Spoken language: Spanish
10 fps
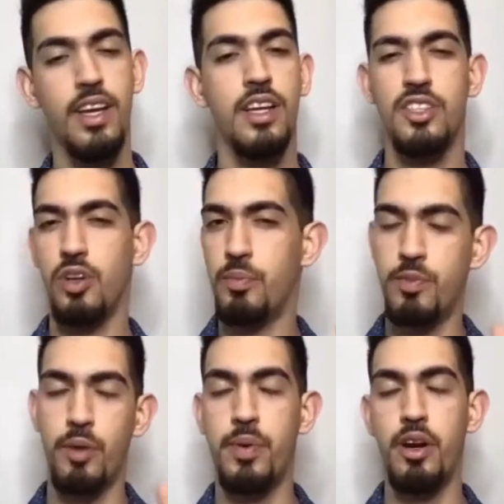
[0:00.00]
Son
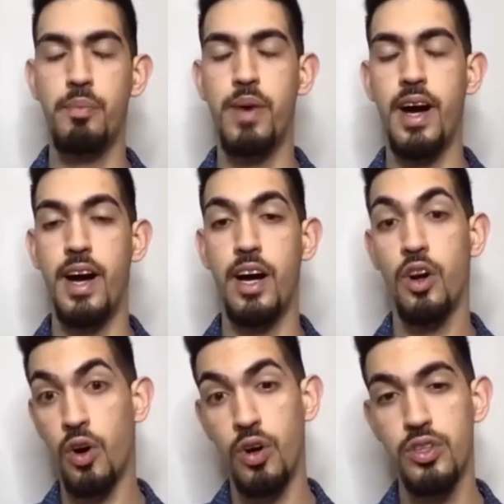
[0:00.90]
los pelos más
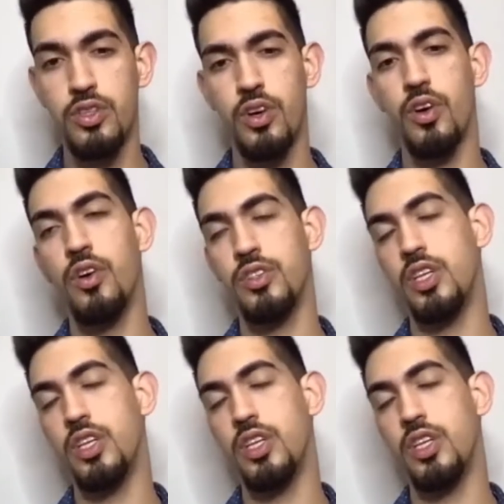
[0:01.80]
cortos,